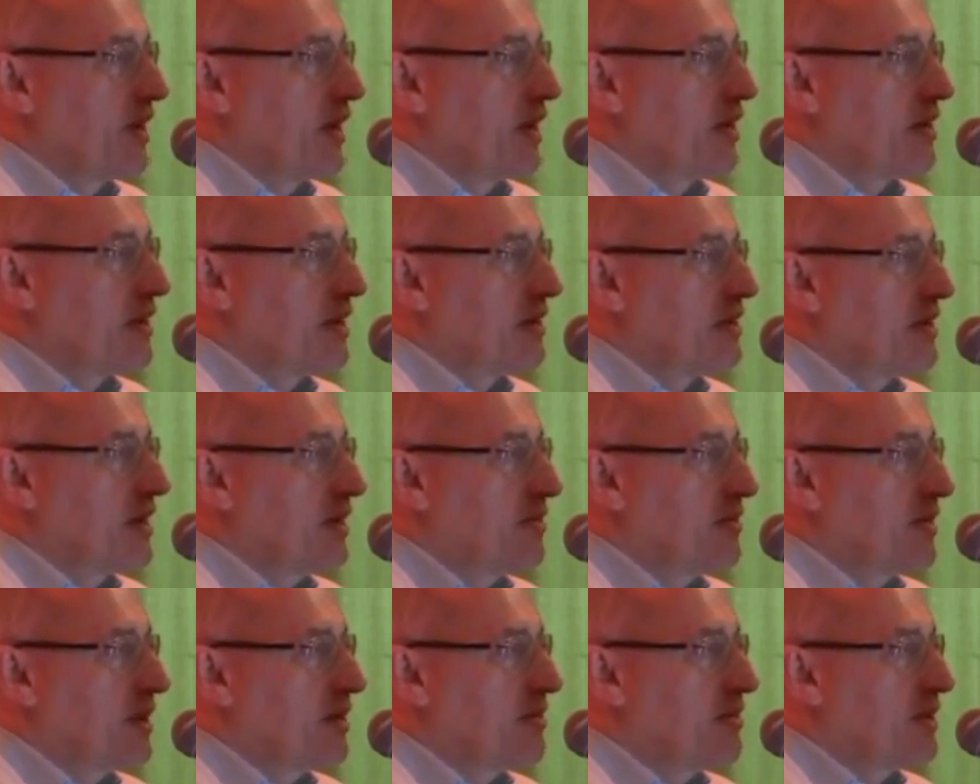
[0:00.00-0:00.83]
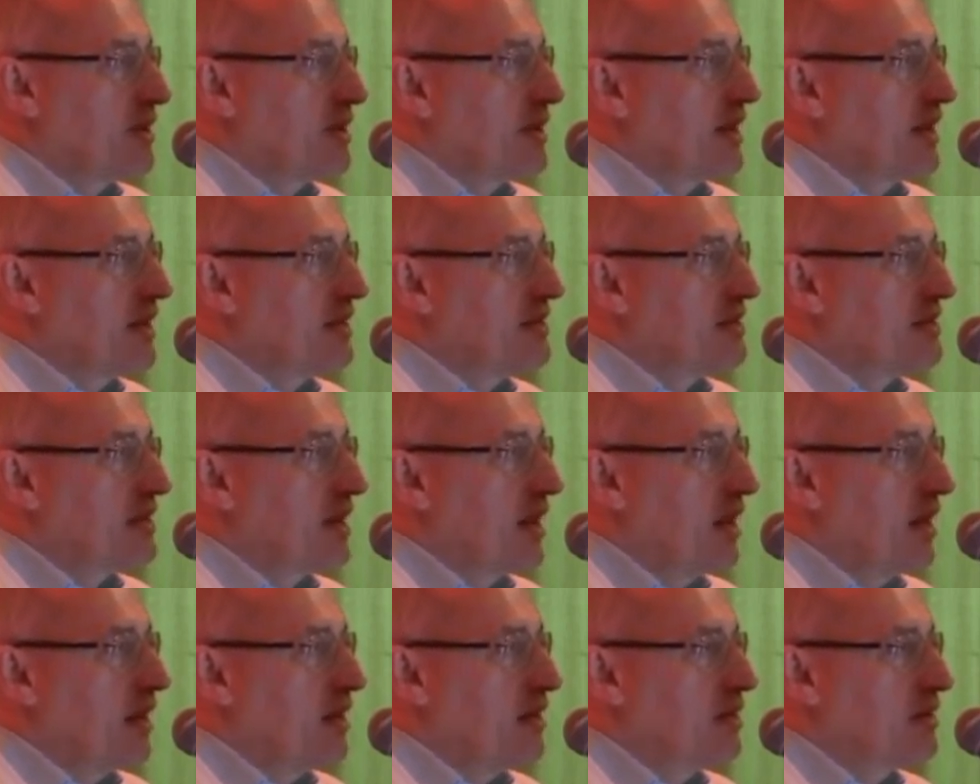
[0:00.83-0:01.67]
А когда преобладает
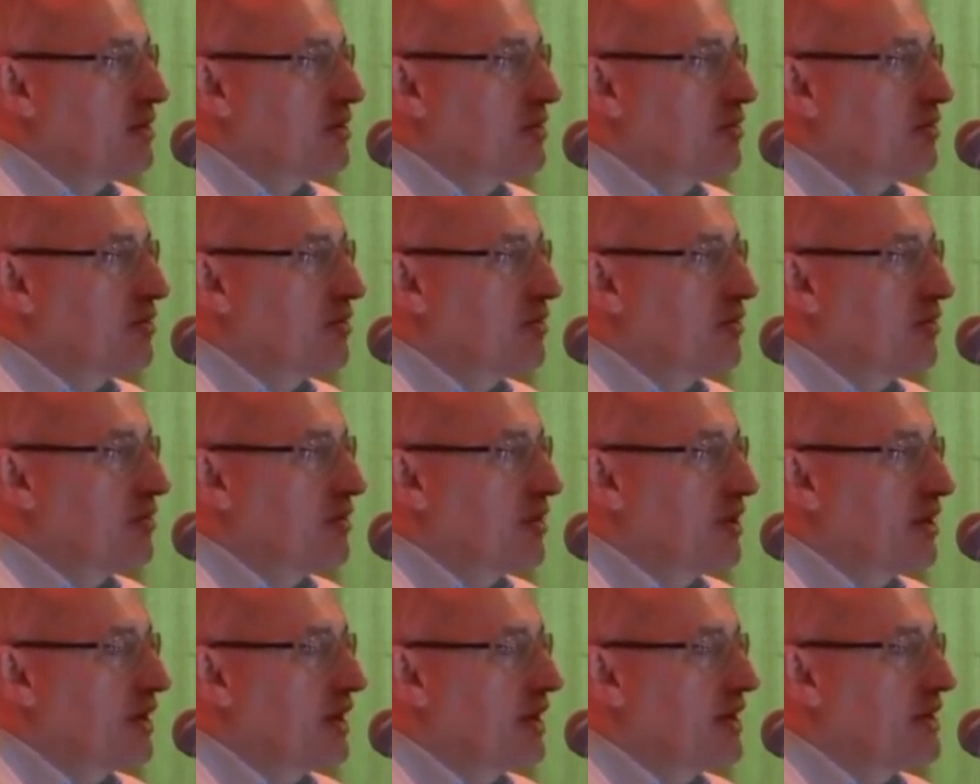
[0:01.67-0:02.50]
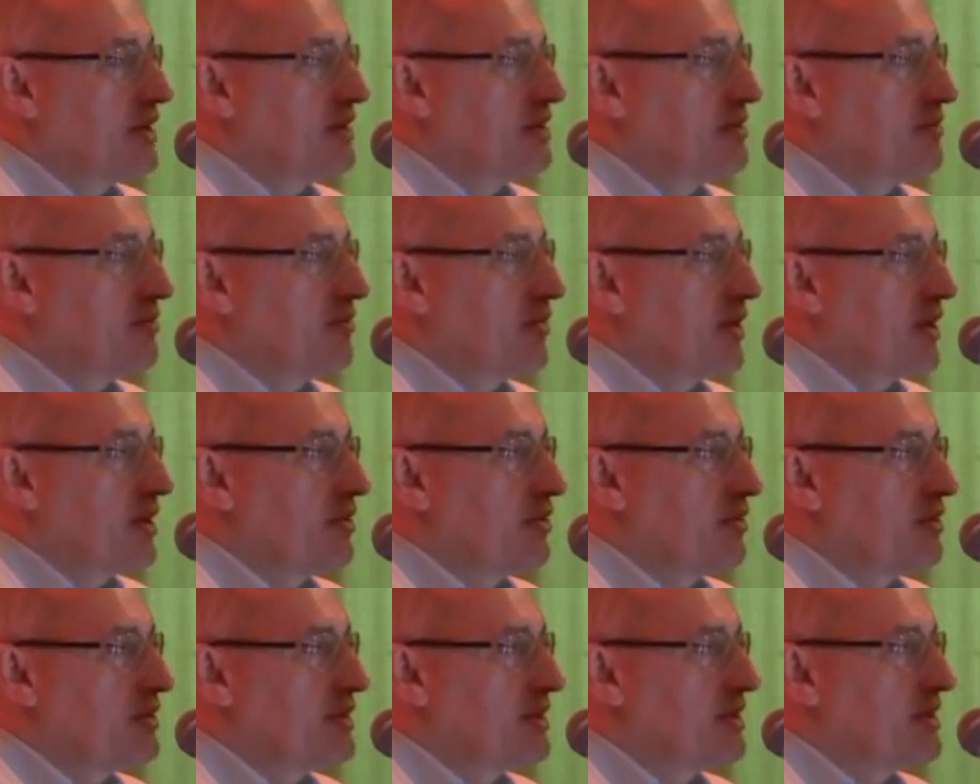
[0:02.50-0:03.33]
страх, то эгоизм
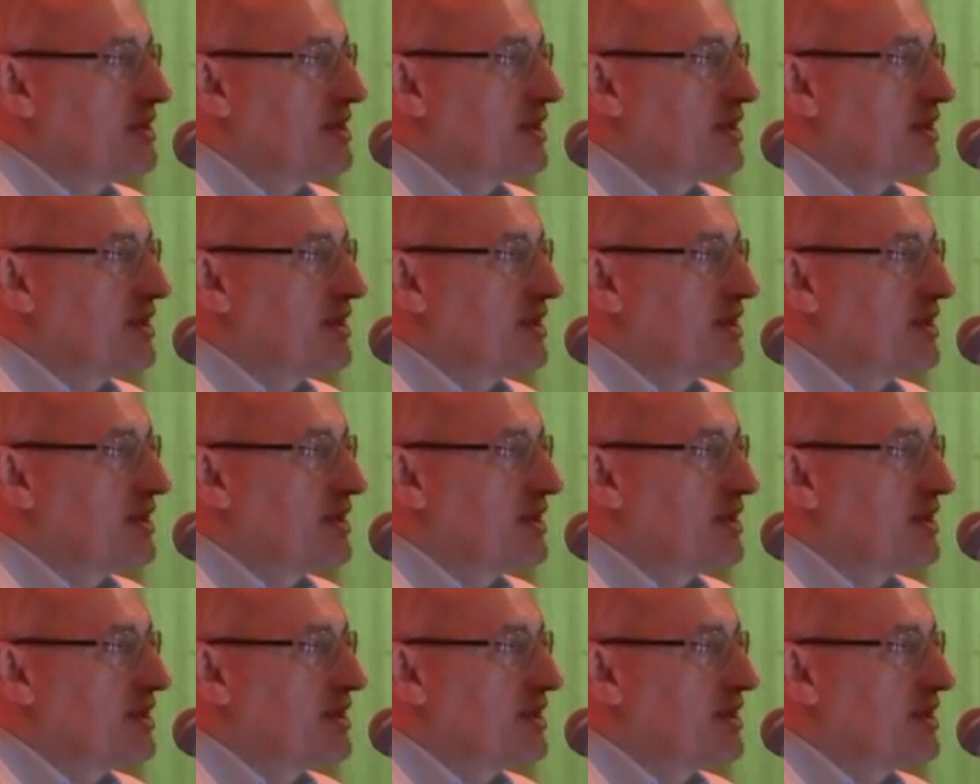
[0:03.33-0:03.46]
приносит